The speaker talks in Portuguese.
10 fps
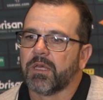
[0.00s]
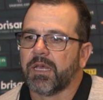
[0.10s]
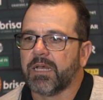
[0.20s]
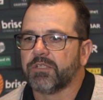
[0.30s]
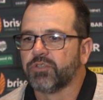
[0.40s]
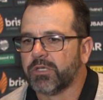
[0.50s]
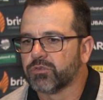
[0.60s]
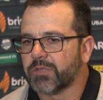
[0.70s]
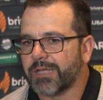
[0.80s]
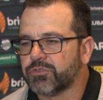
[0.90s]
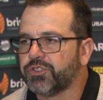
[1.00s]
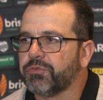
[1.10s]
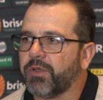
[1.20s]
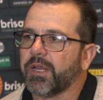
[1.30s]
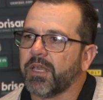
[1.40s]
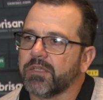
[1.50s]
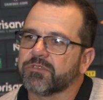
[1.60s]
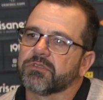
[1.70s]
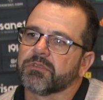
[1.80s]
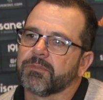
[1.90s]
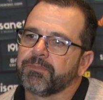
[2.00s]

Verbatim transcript: é, de resultados diferentes